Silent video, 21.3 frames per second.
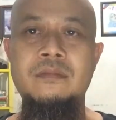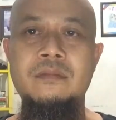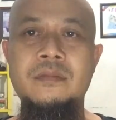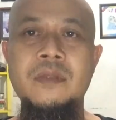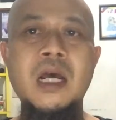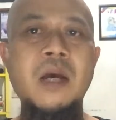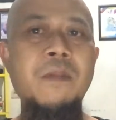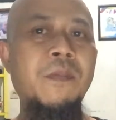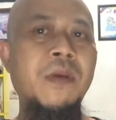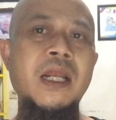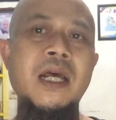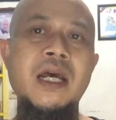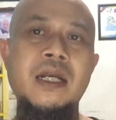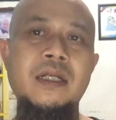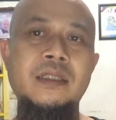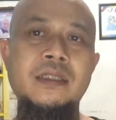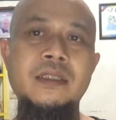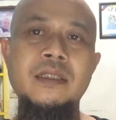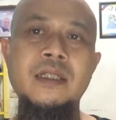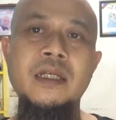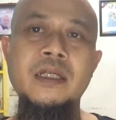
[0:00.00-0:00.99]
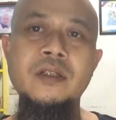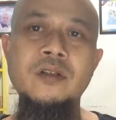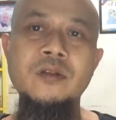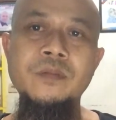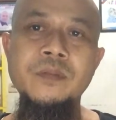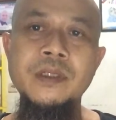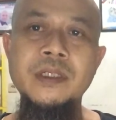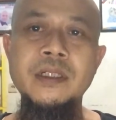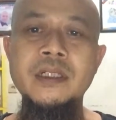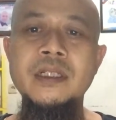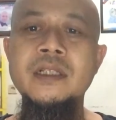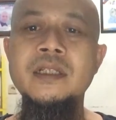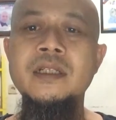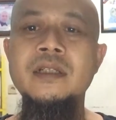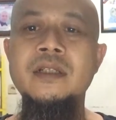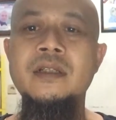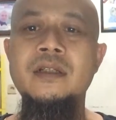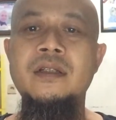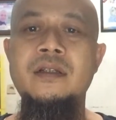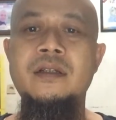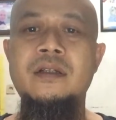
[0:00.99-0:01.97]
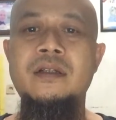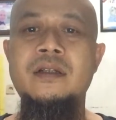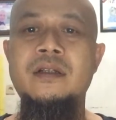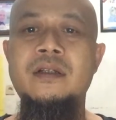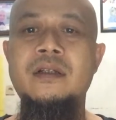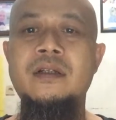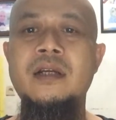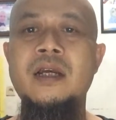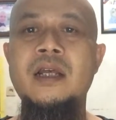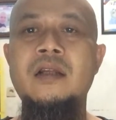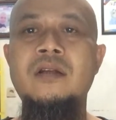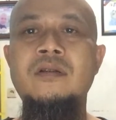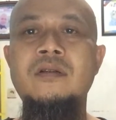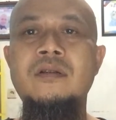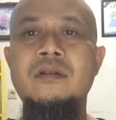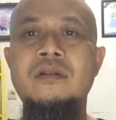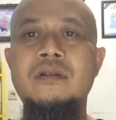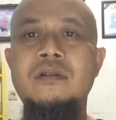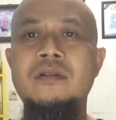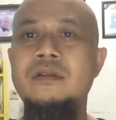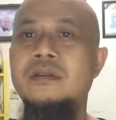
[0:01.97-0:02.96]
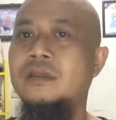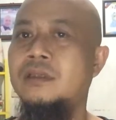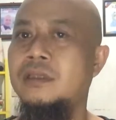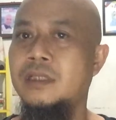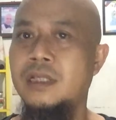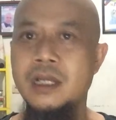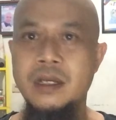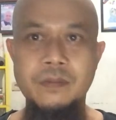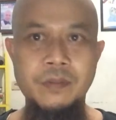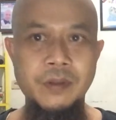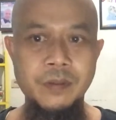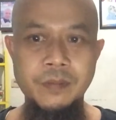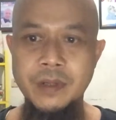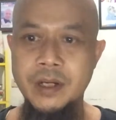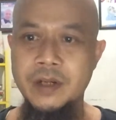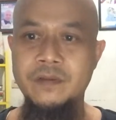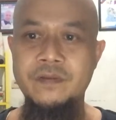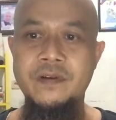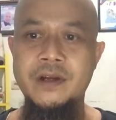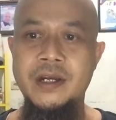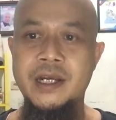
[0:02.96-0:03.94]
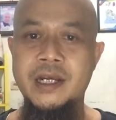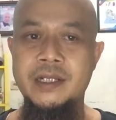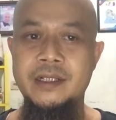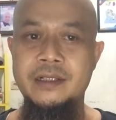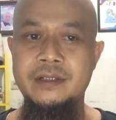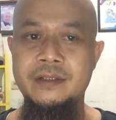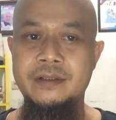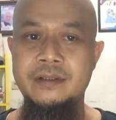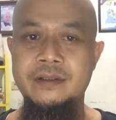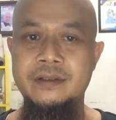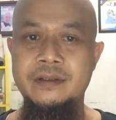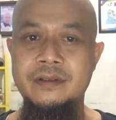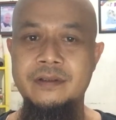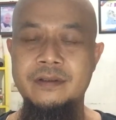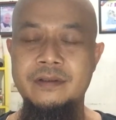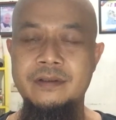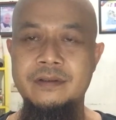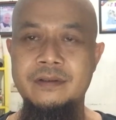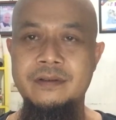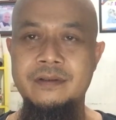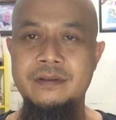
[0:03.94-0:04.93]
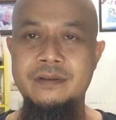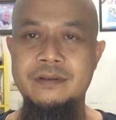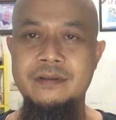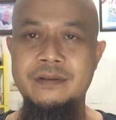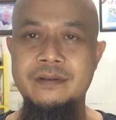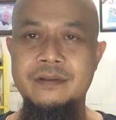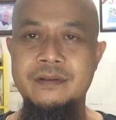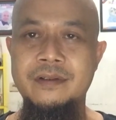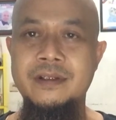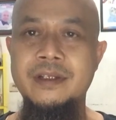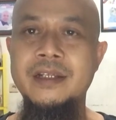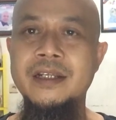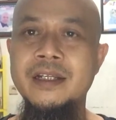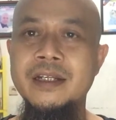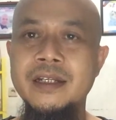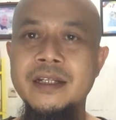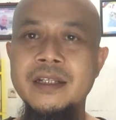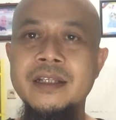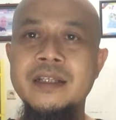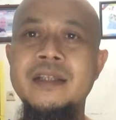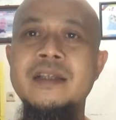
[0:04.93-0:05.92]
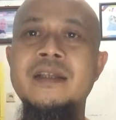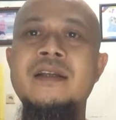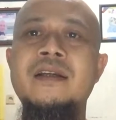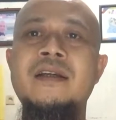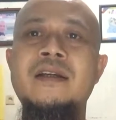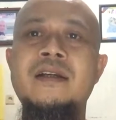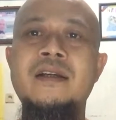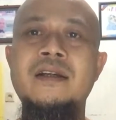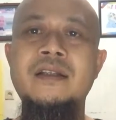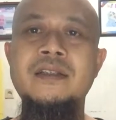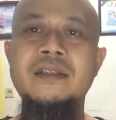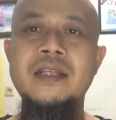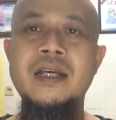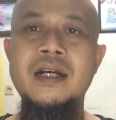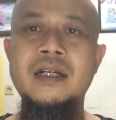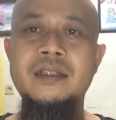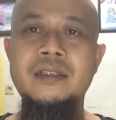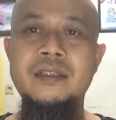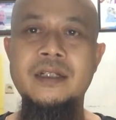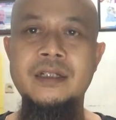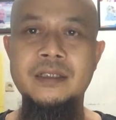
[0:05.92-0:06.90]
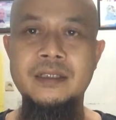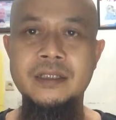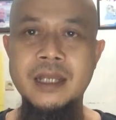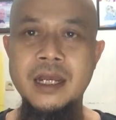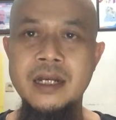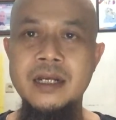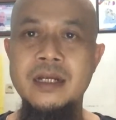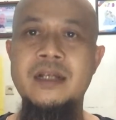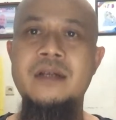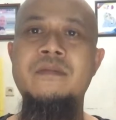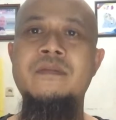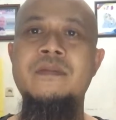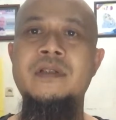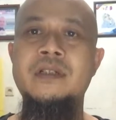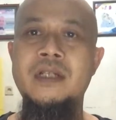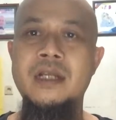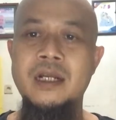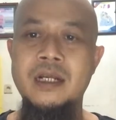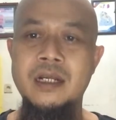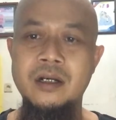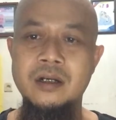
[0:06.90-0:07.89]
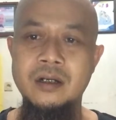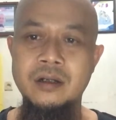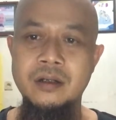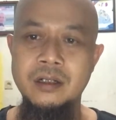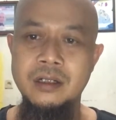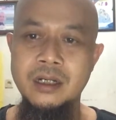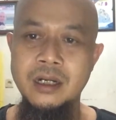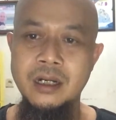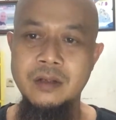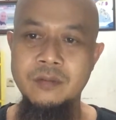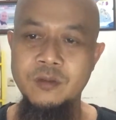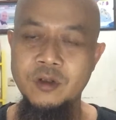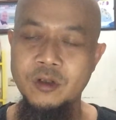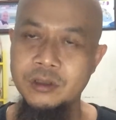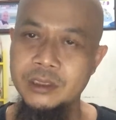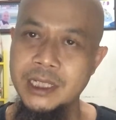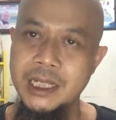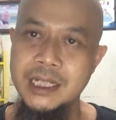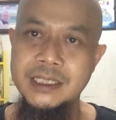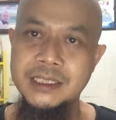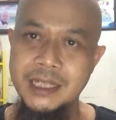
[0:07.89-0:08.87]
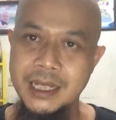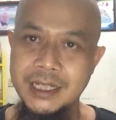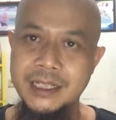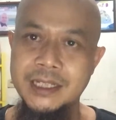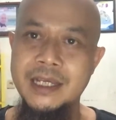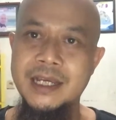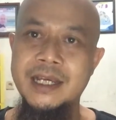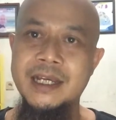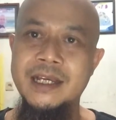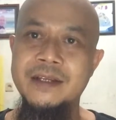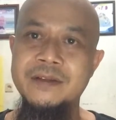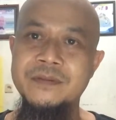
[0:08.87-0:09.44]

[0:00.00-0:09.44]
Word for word: Apalah artinya hidup ini kalau tak bermanfaat. Ini yang tertanam dalam dalam otak saya.